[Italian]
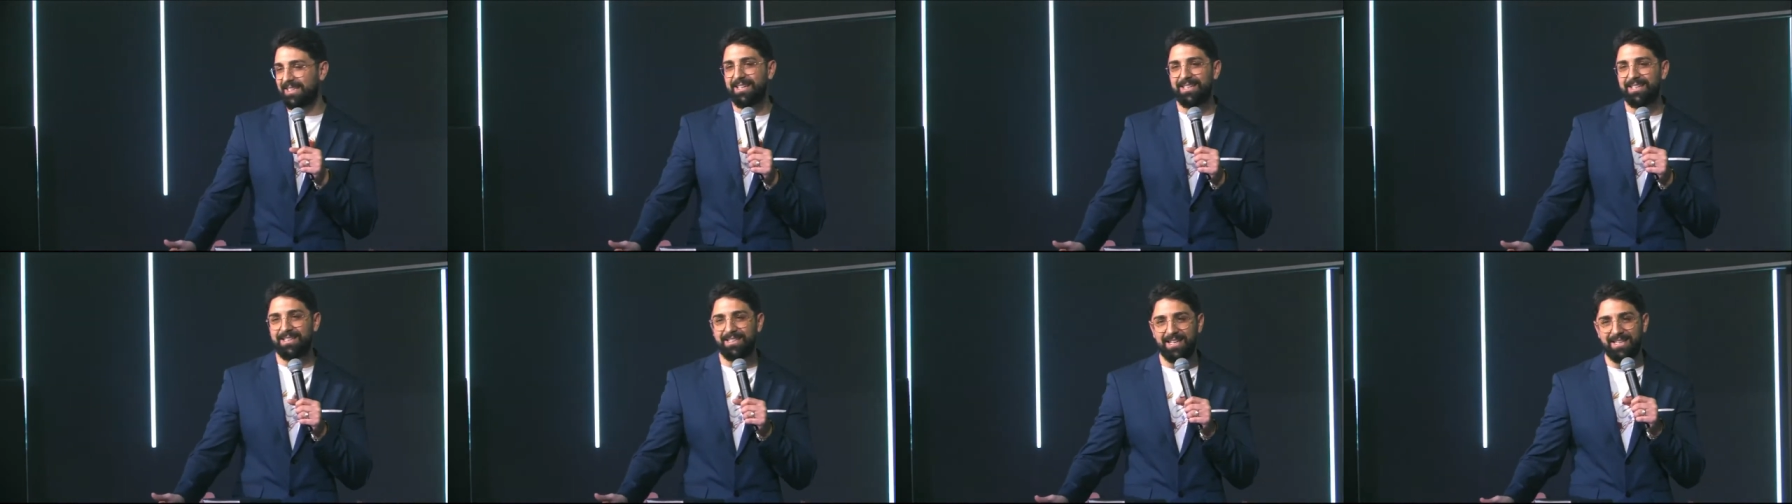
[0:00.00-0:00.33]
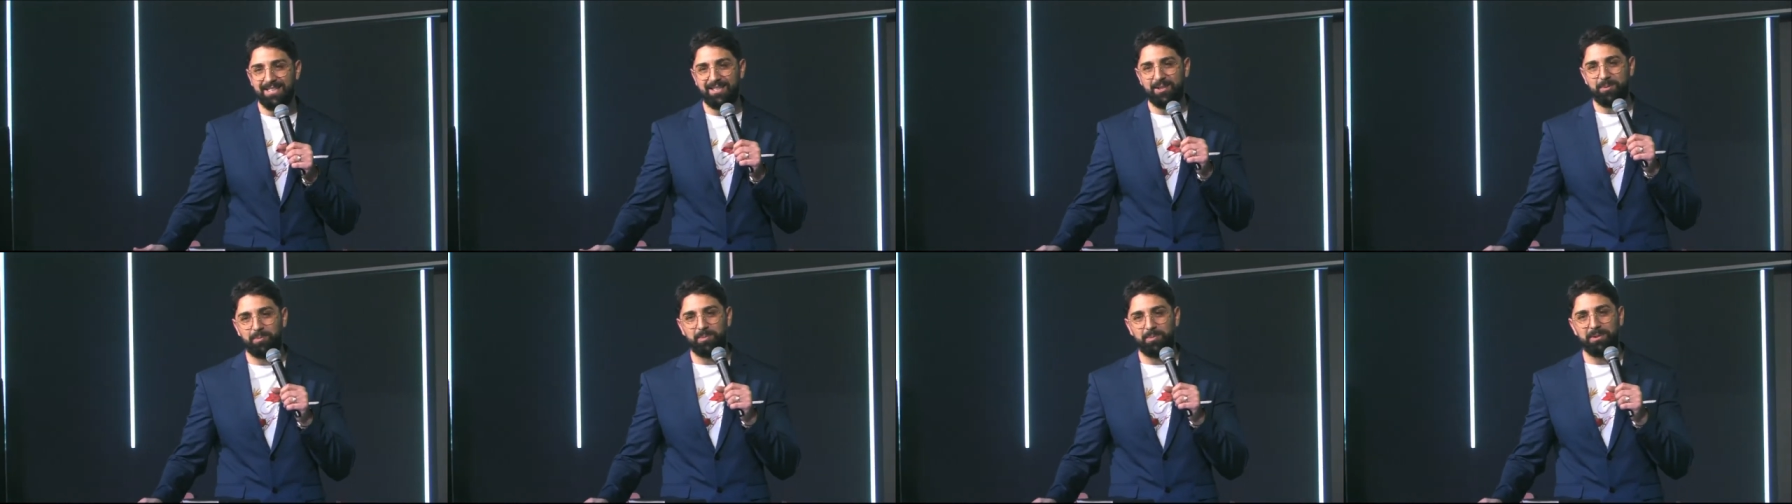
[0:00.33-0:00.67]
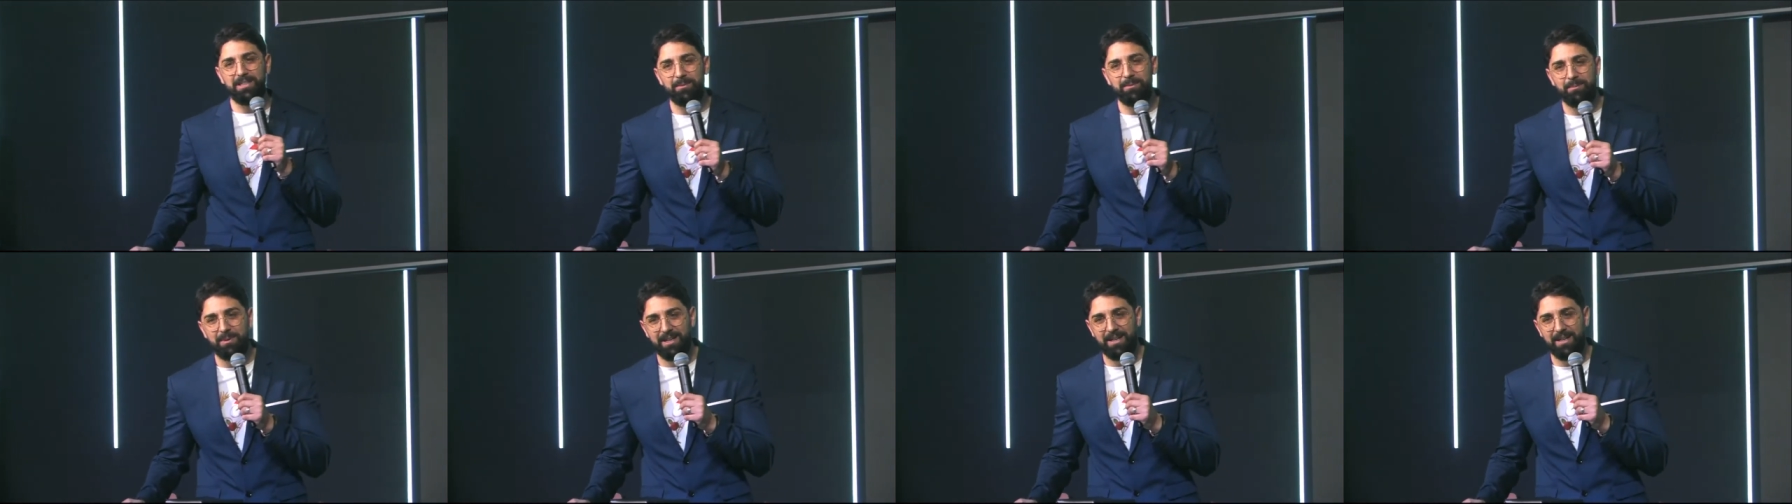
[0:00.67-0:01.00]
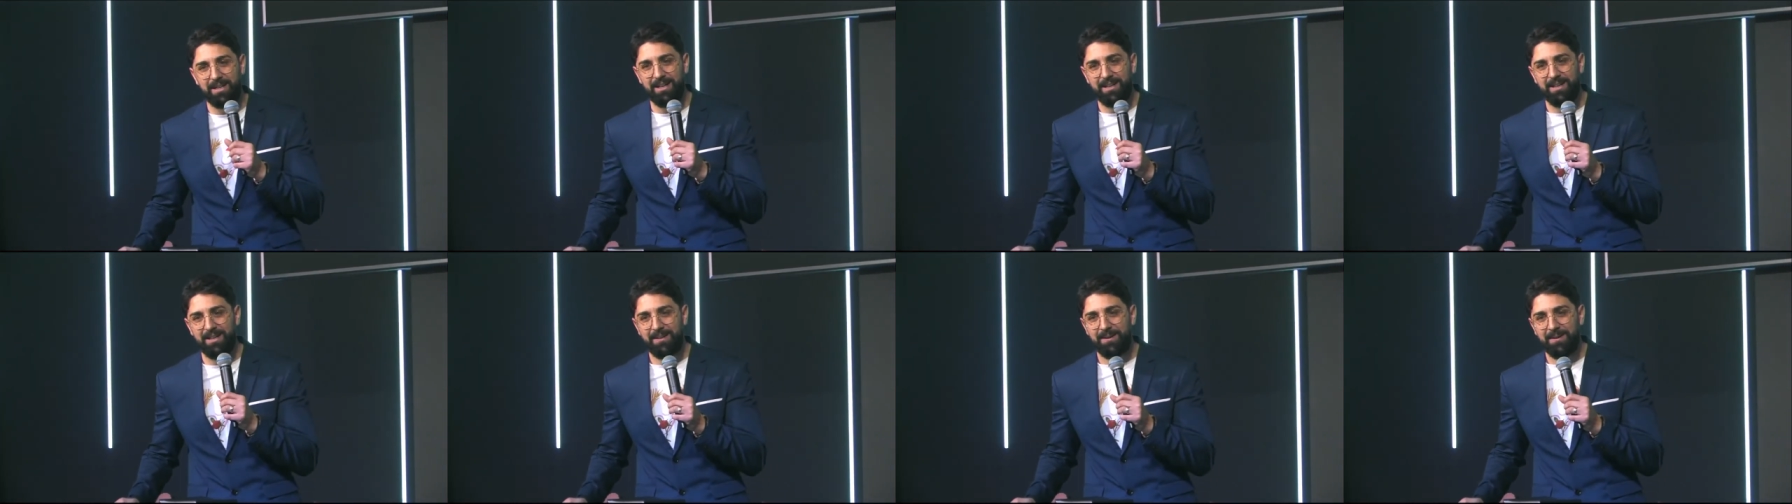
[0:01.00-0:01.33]
da
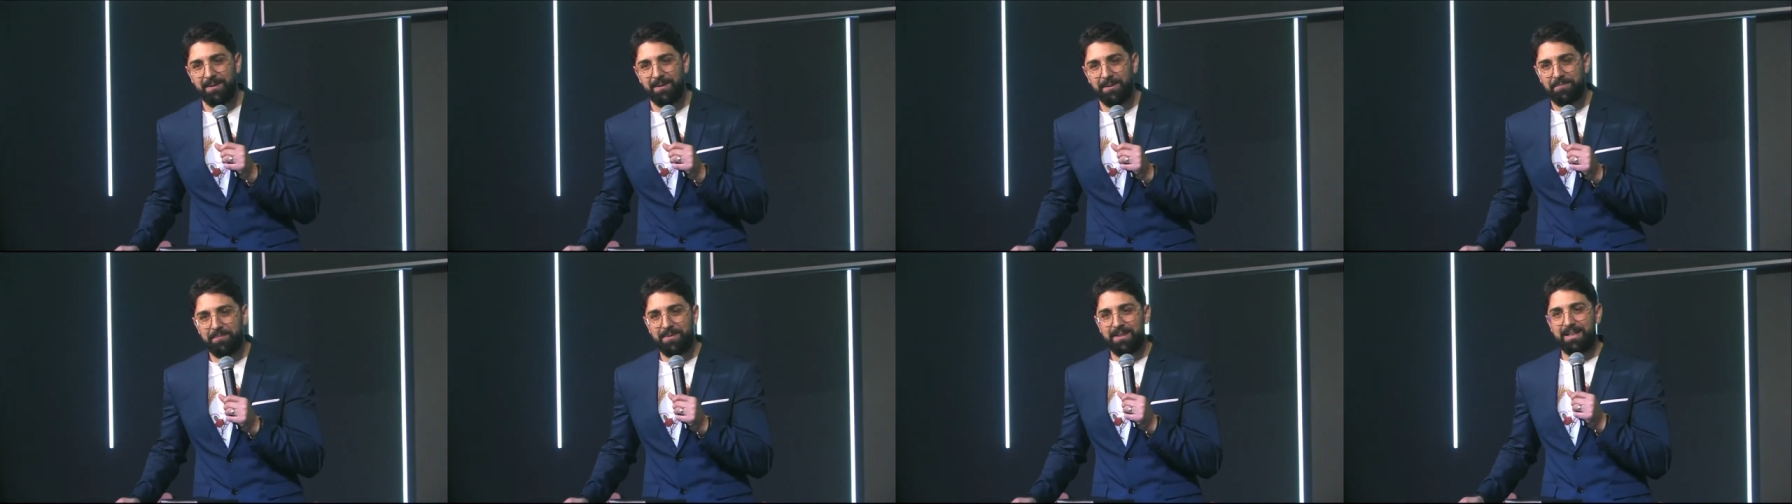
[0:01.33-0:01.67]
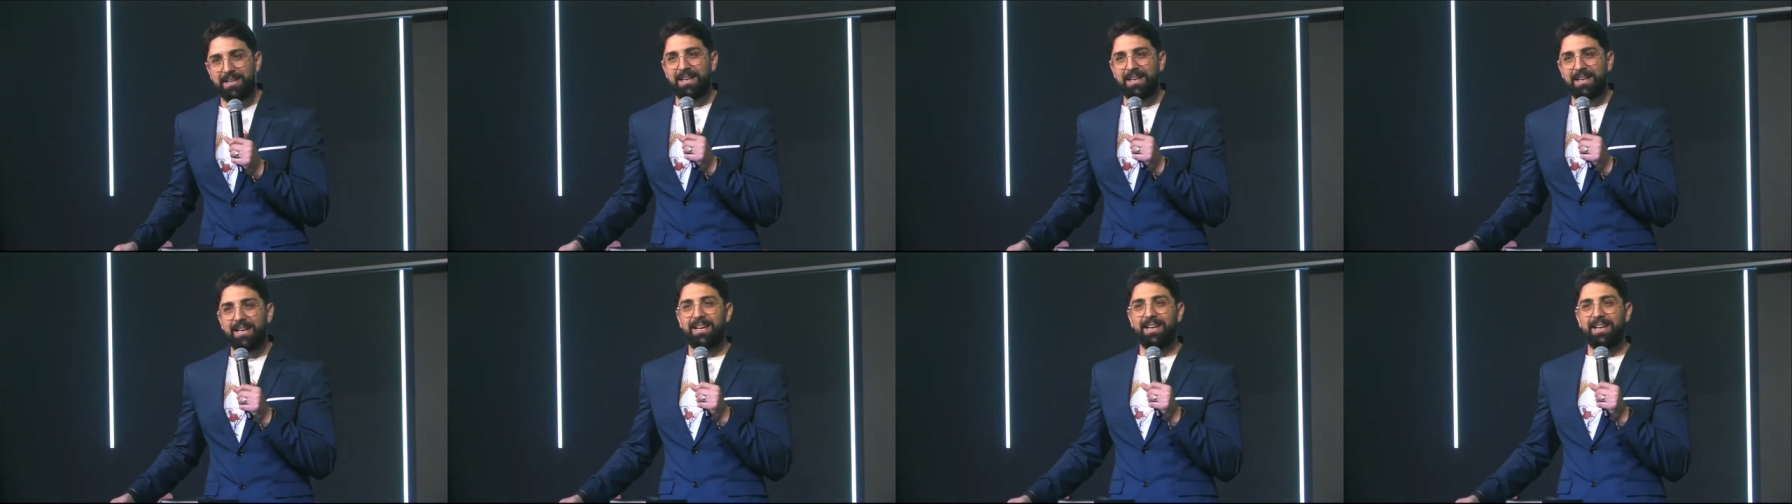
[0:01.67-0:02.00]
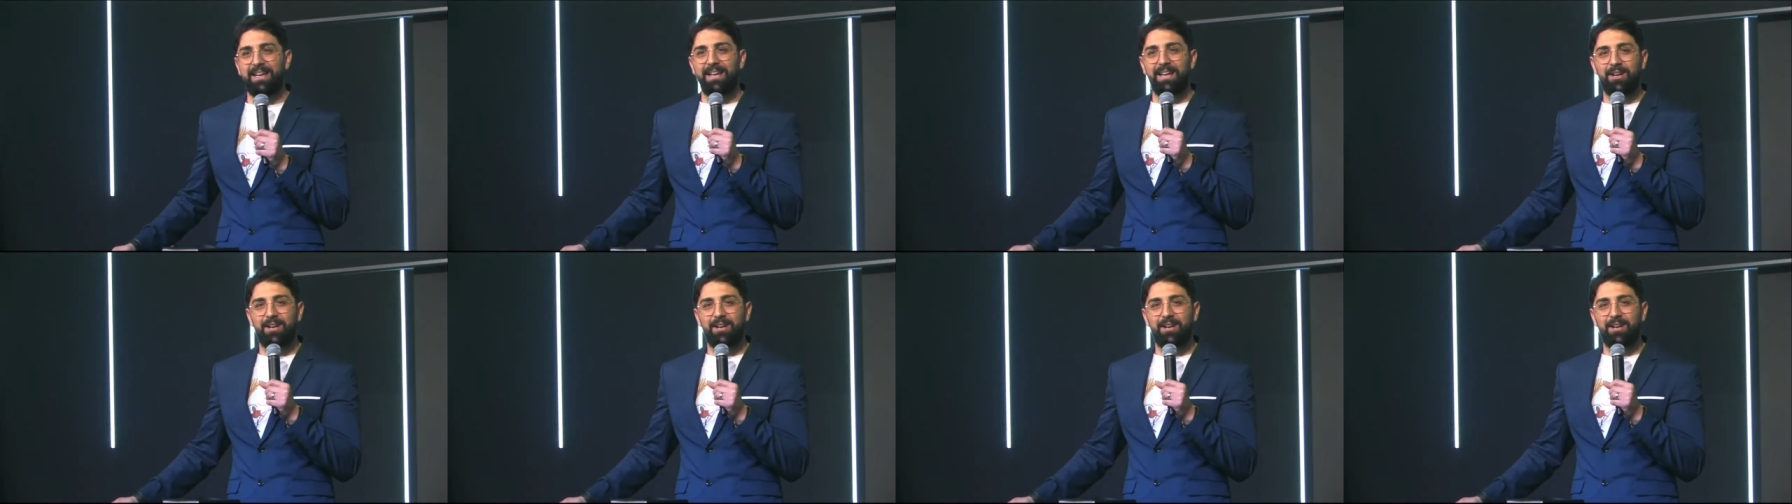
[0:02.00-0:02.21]
esprimere. Eh,